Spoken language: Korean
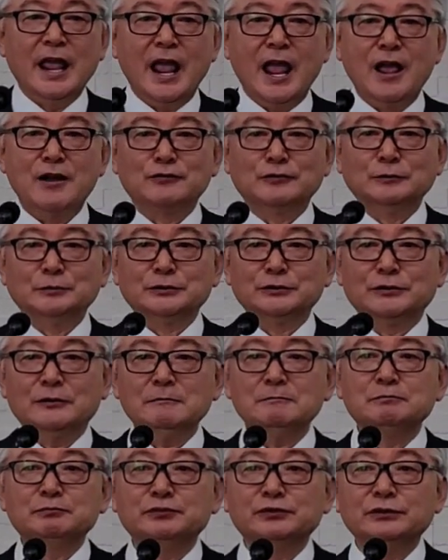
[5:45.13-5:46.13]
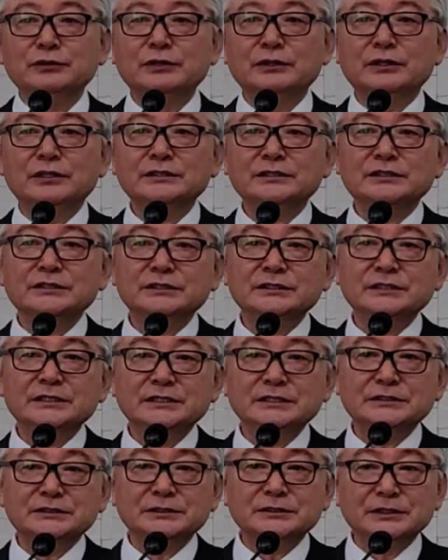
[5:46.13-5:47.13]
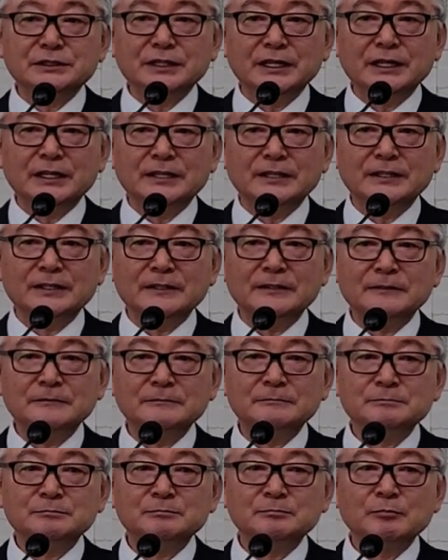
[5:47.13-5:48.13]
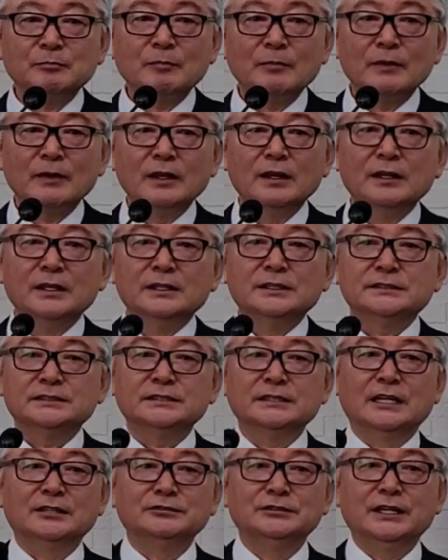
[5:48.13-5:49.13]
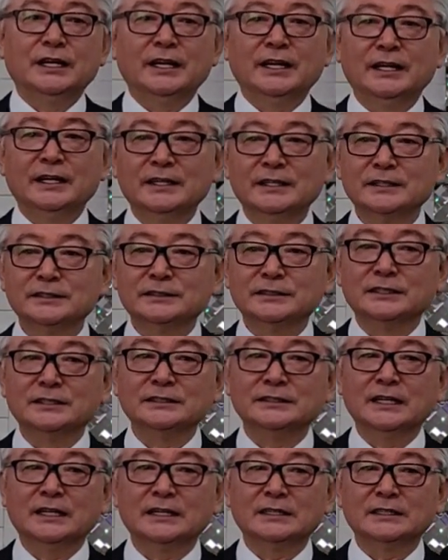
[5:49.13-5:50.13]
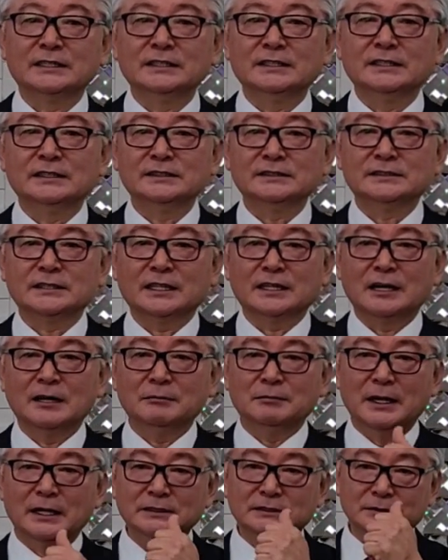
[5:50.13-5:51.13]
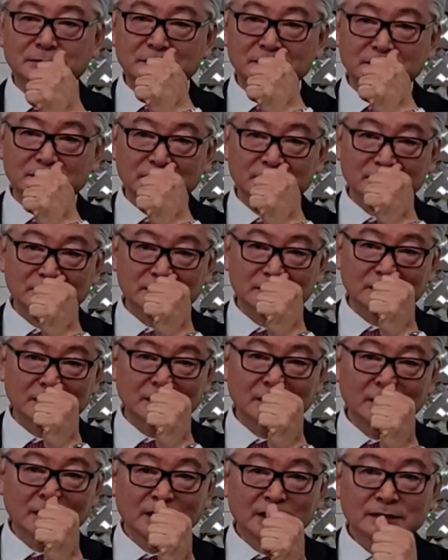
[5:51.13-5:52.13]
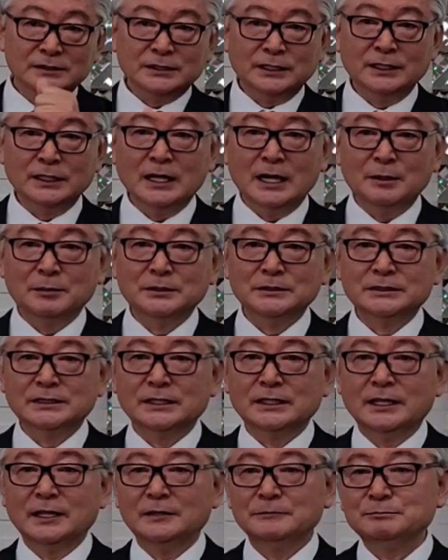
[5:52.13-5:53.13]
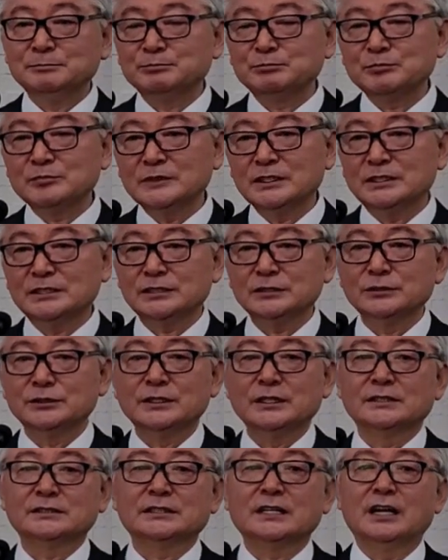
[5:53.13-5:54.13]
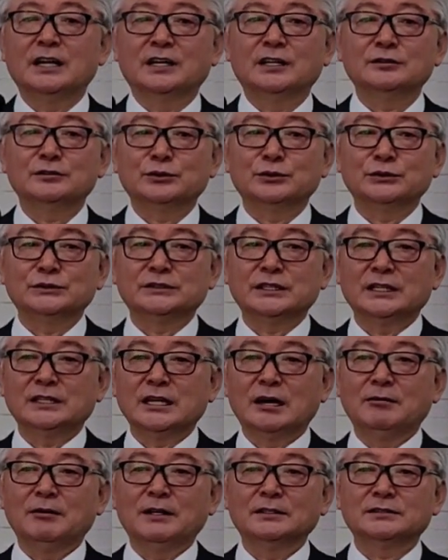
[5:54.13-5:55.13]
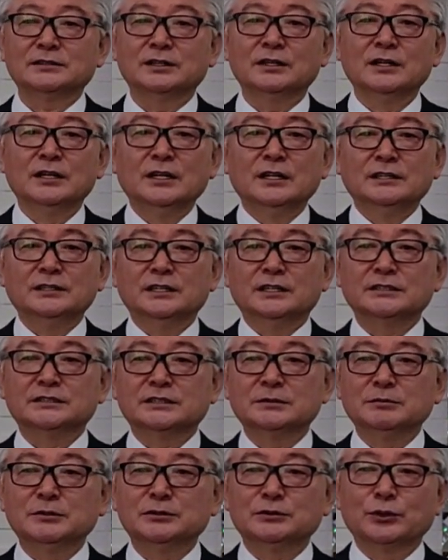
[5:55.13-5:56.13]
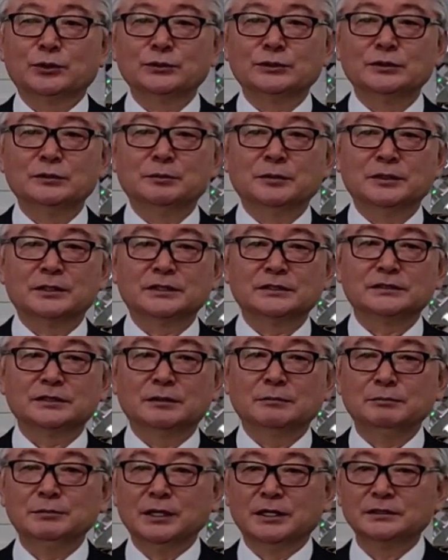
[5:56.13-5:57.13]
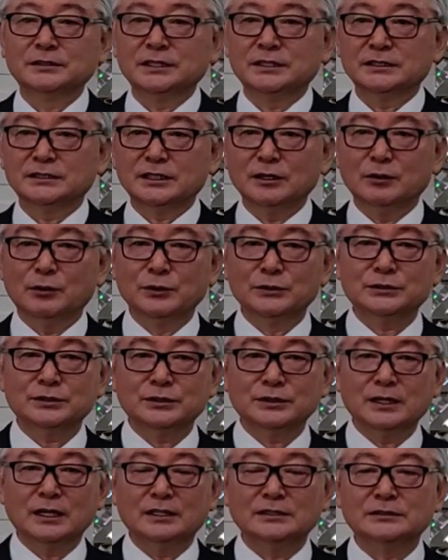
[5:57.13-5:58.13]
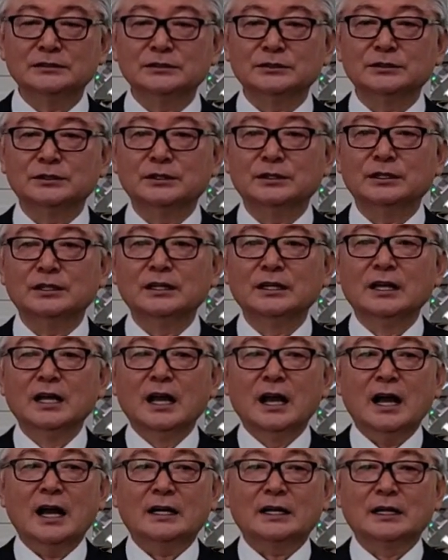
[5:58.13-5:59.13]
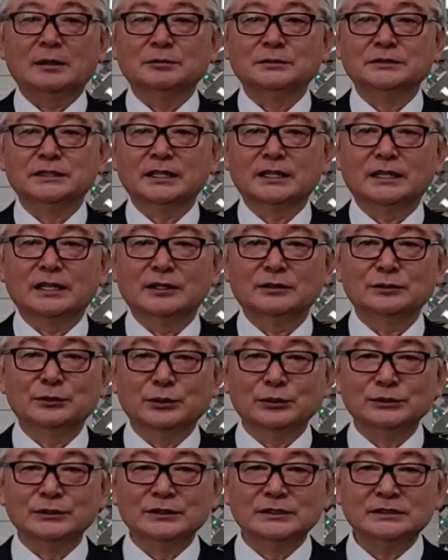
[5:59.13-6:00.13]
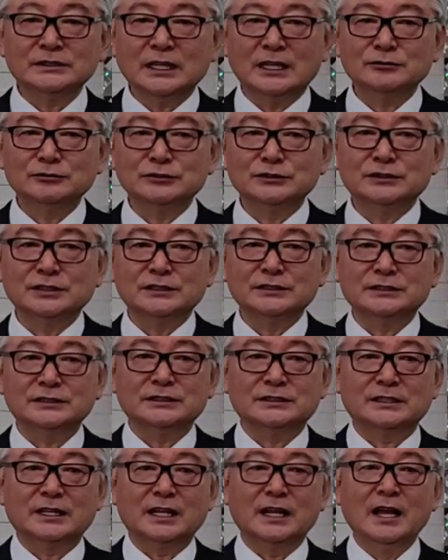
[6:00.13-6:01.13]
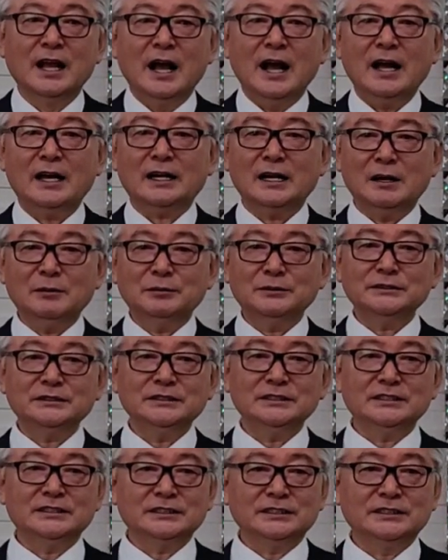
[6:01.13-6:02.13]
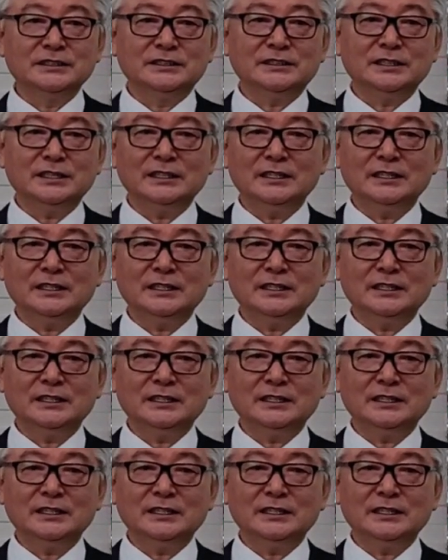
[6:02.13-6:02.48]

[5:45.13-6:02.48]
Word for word: 애굽으로 불러들이는 거예요. 지난주에 그런 이야기를 제가 말씀을 드렸죠. 저희 아버지가 시골에 어, 도시에 나와서 열심히 돈을 벌어서 명절 때 오셔가지고 할아버지에게 돈을 사주셨을 때 할아버지는 그때